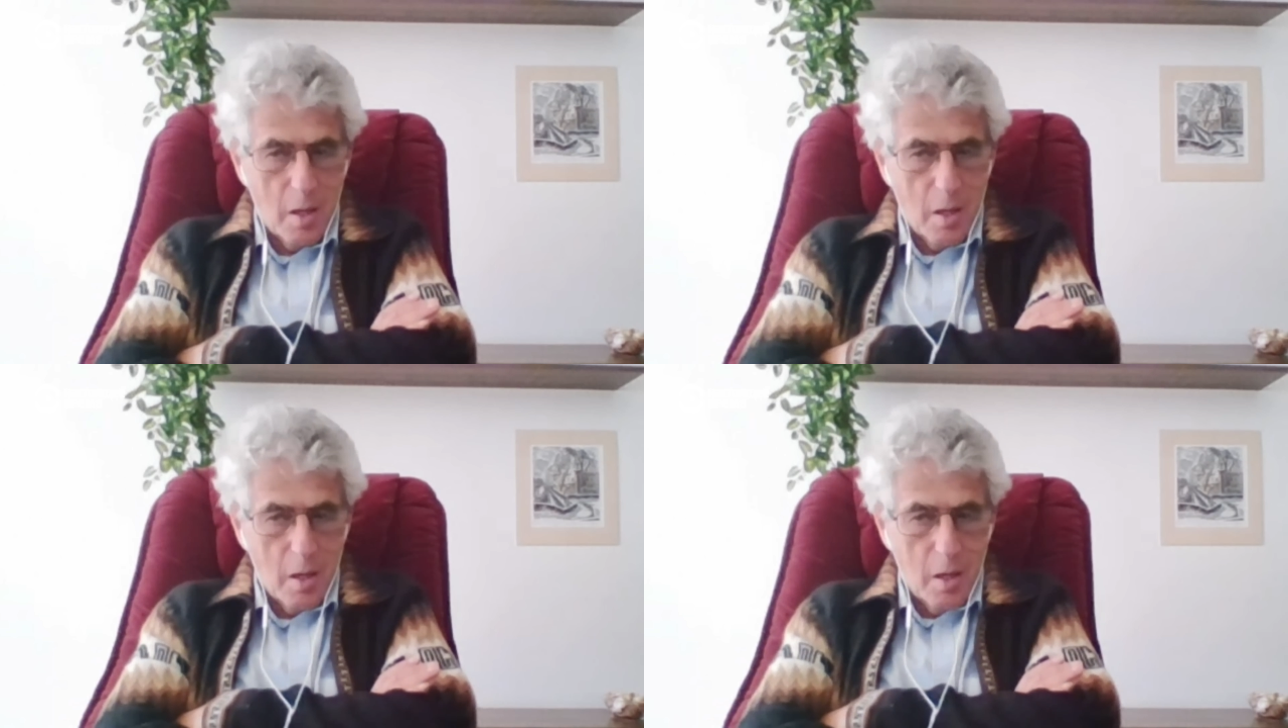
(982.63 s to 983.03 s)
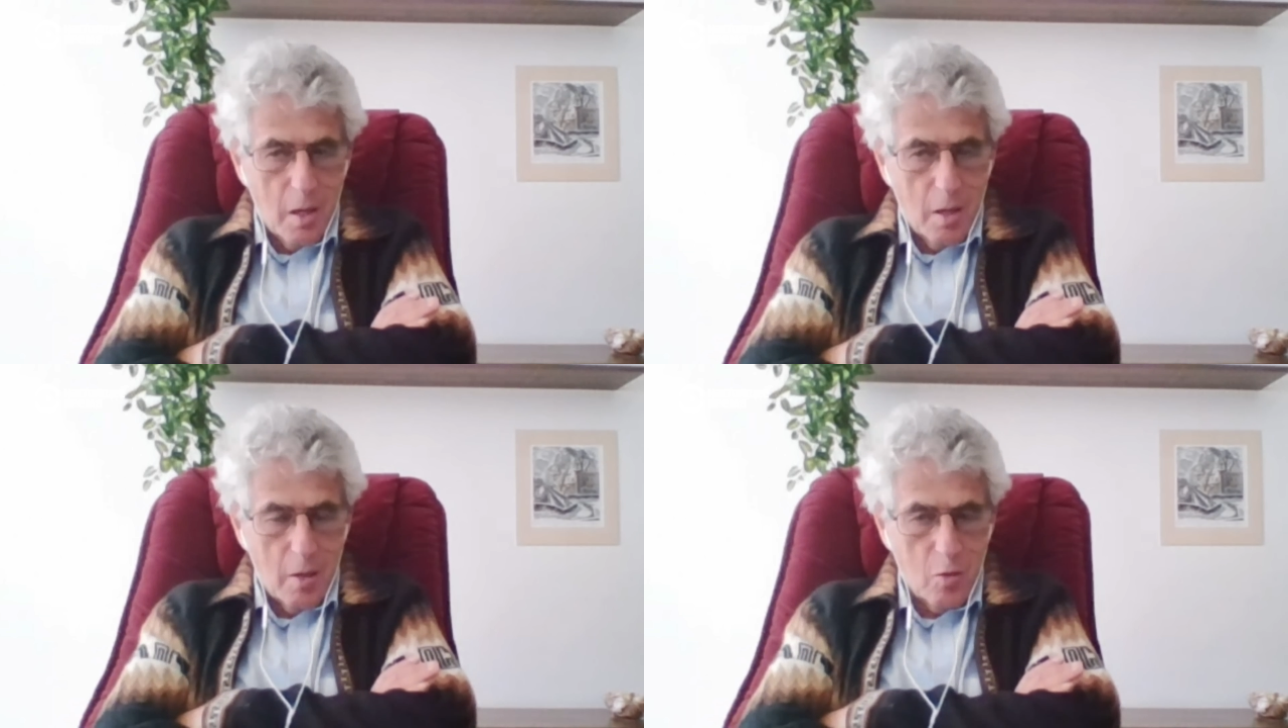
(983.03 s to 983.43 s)

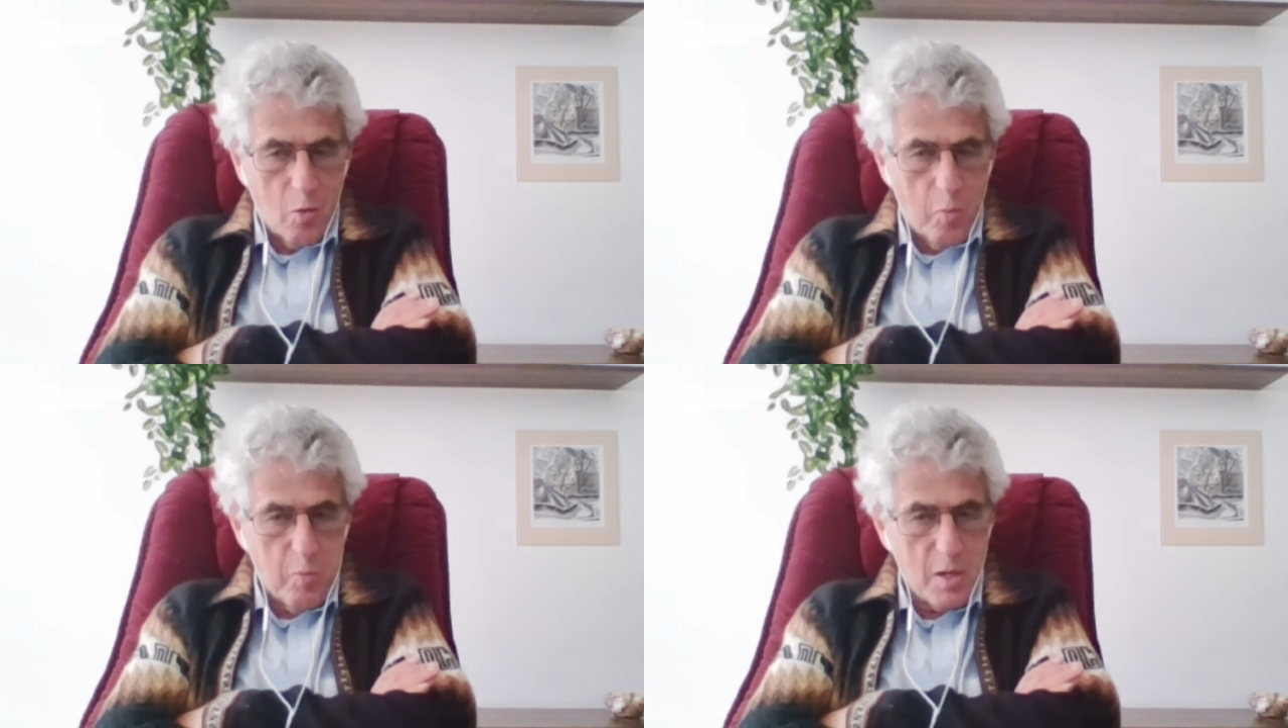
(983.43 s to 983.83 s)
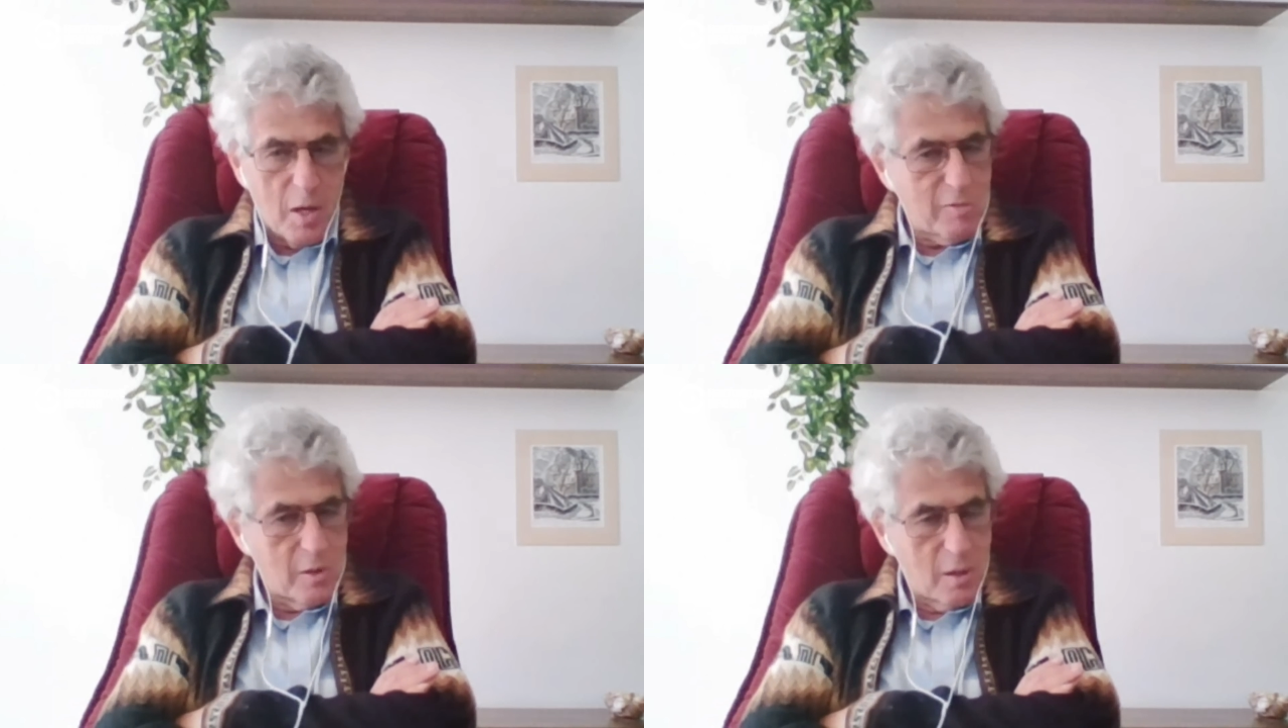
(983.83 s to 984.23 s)
Но,
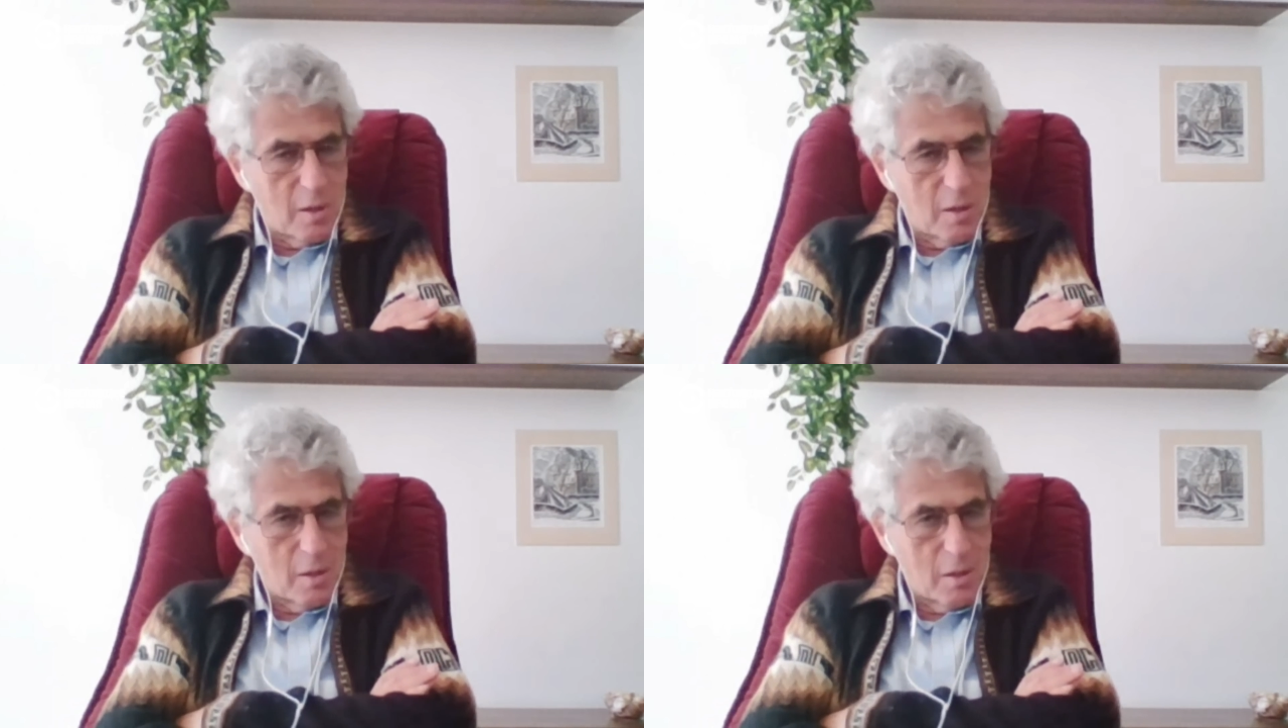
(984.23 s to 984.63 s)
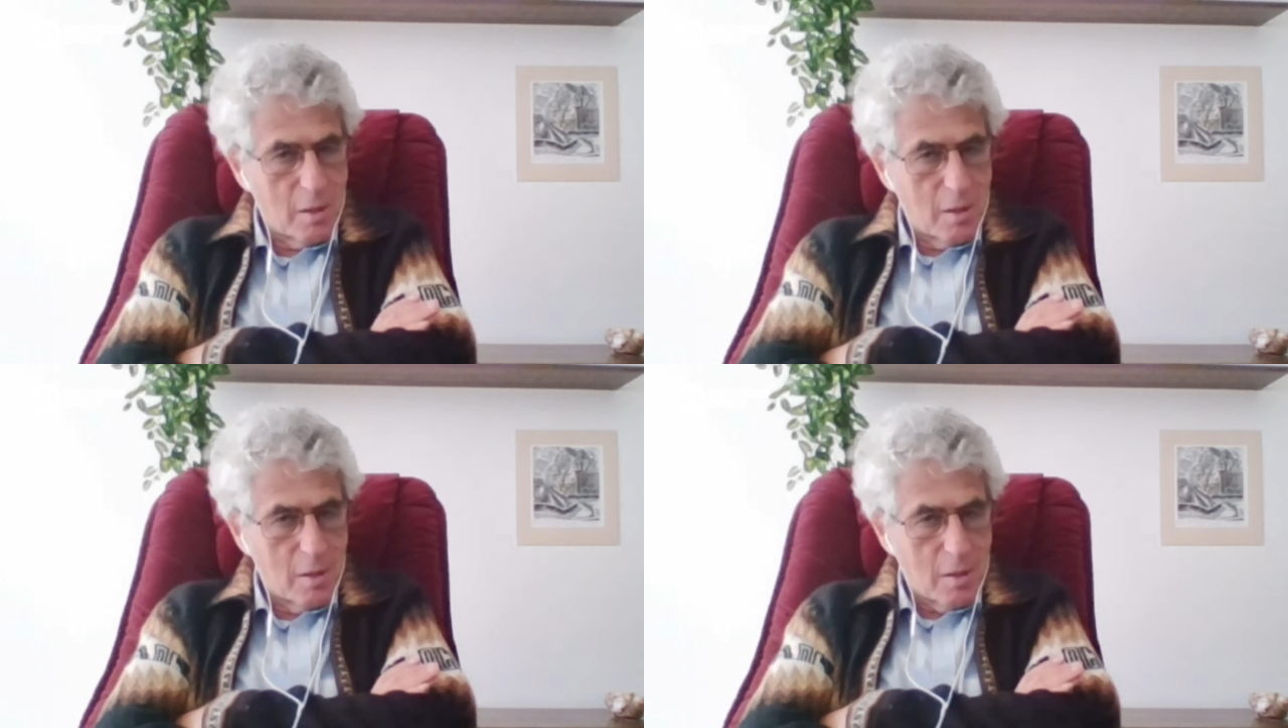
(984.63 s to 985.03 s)
правда,
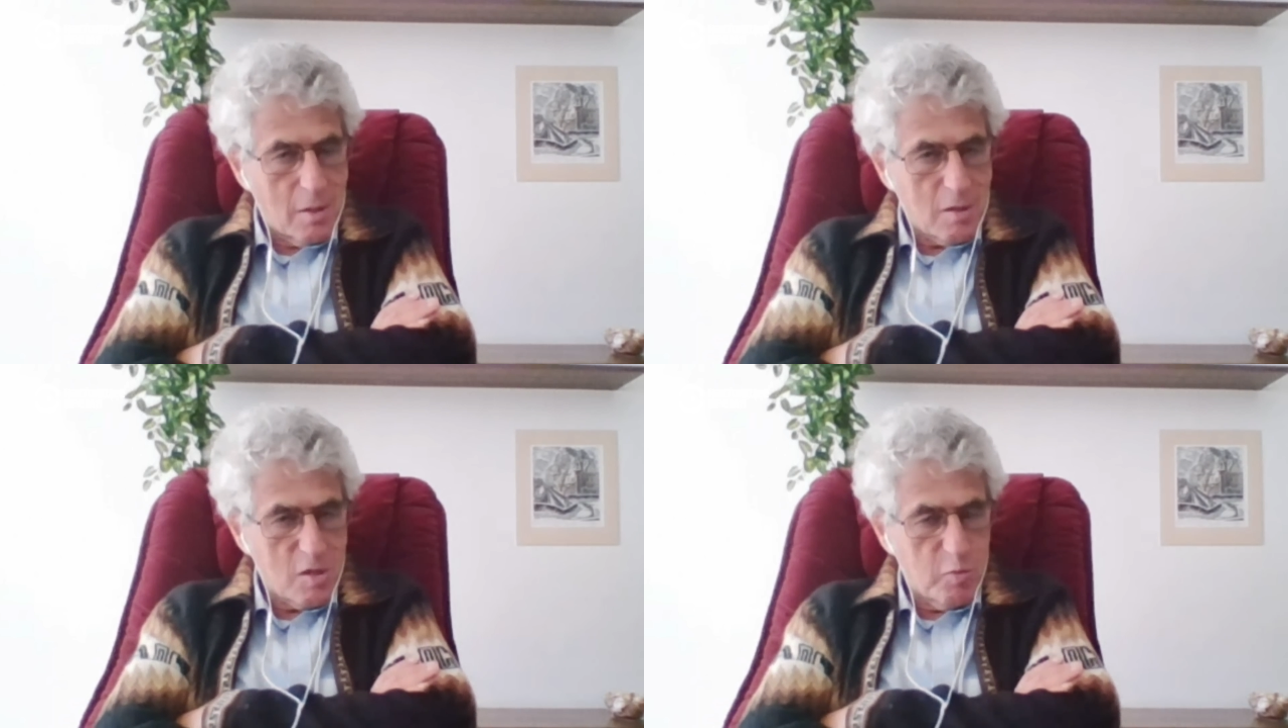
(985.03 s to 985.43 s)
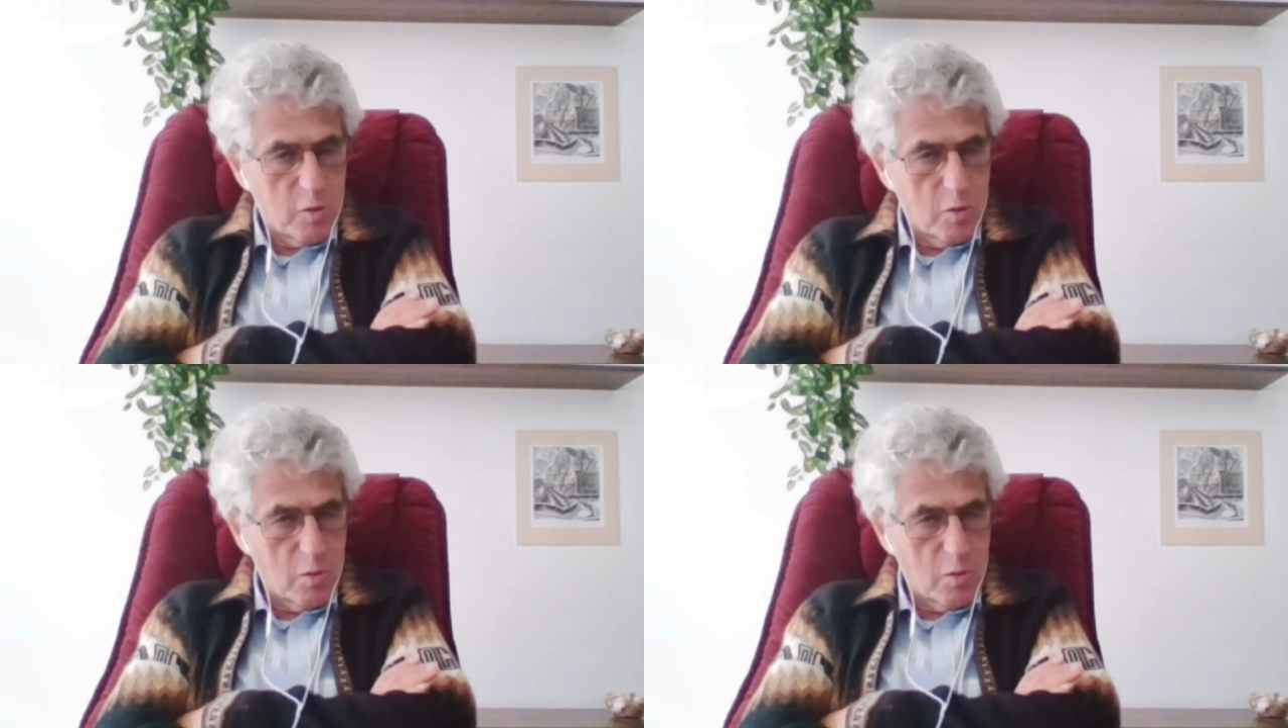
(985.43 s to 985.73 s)
за спиной